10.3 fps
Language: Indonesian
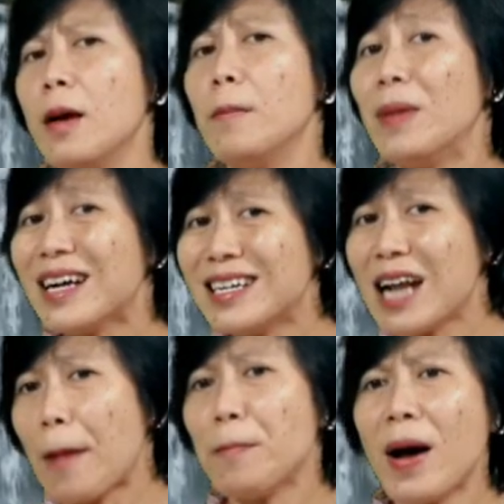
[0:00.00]

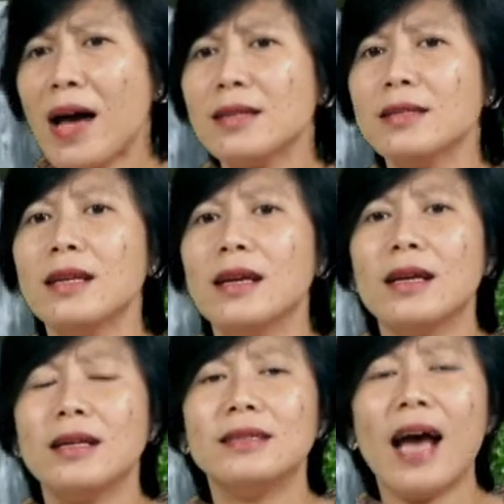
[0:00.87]
Penggenapan
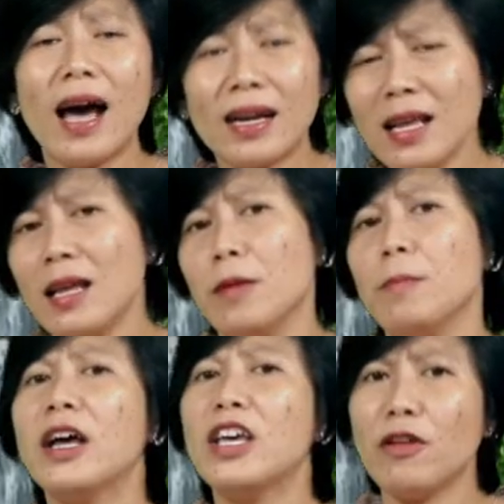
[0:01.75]
dari
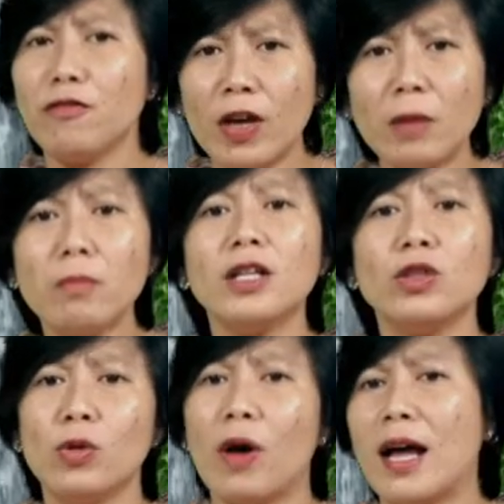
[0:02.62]
bagian firman
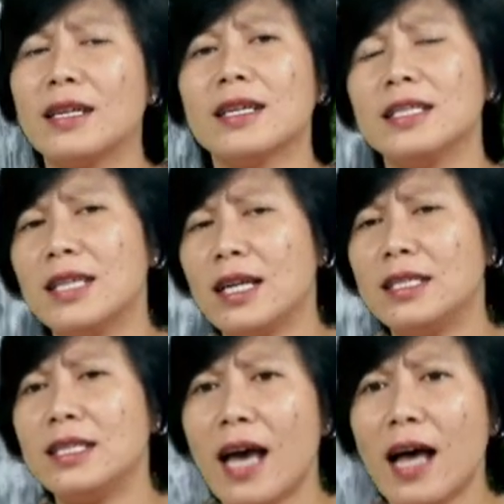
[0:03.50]
Tuhan
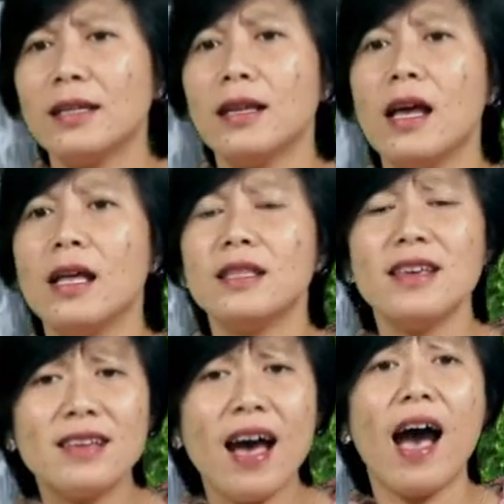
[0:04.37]
kejadian 3
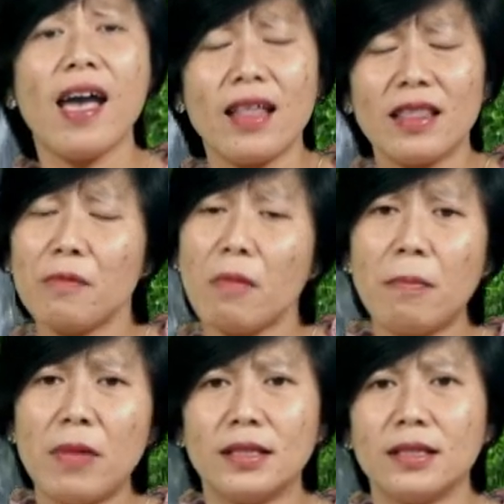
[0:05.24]
ayat
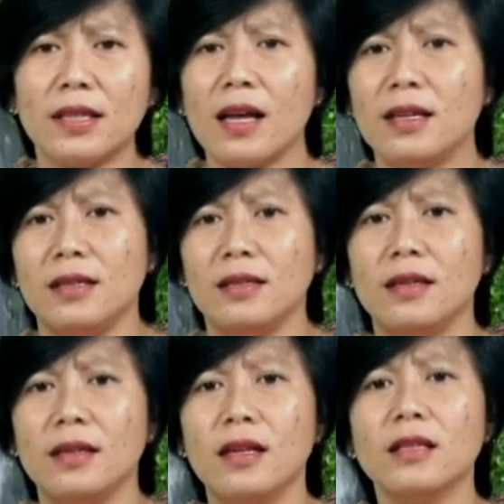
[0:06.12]
15 tadi
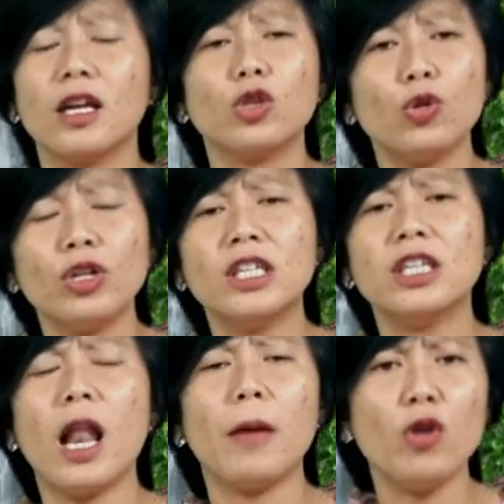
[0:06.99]
tertulis
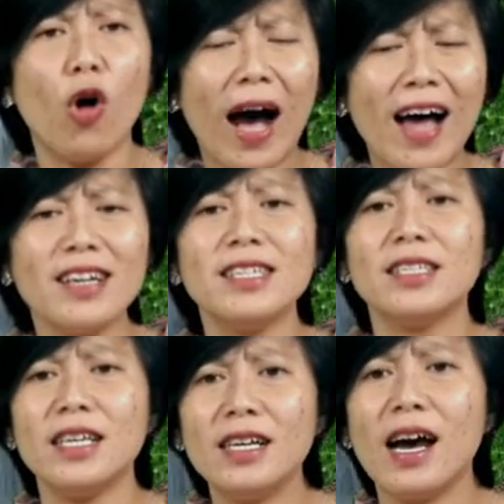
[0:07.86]
di dalam
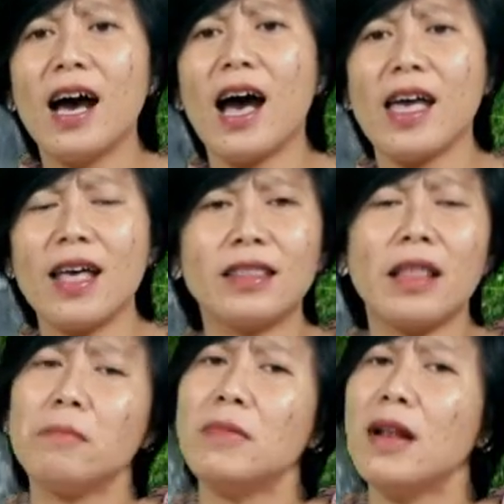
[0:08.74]
Yohanes 3
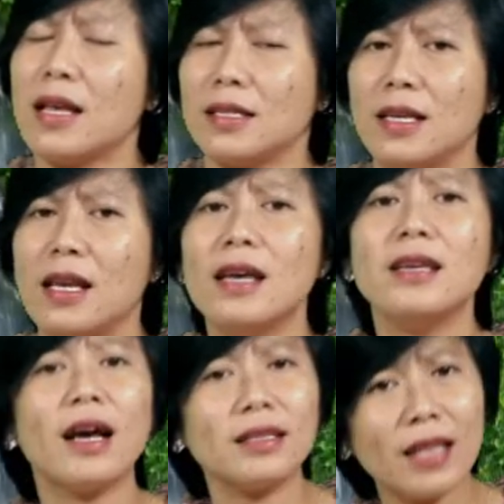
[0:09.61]
ayat 16
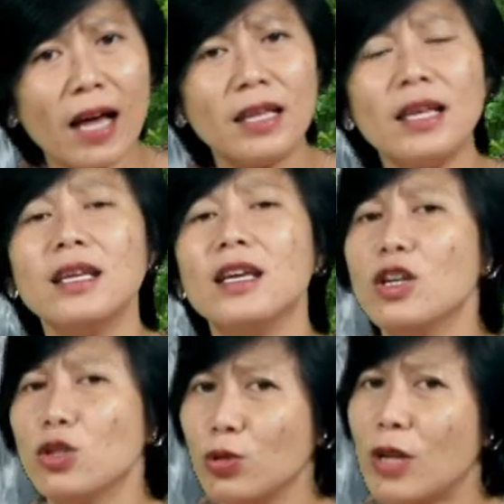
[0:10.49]
yang tadi
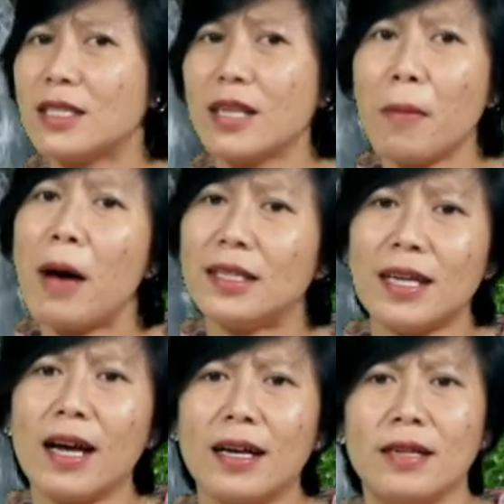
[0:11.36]
sudah saya
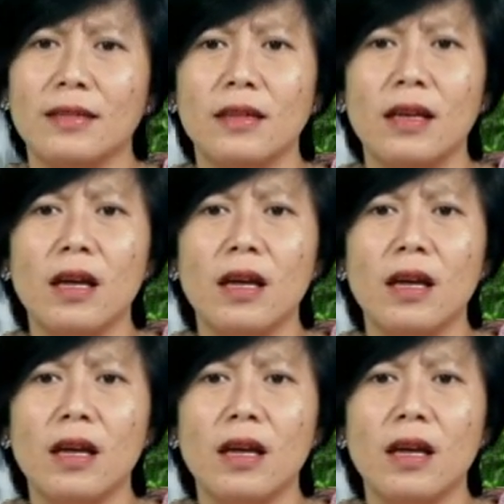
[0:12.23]
bacakan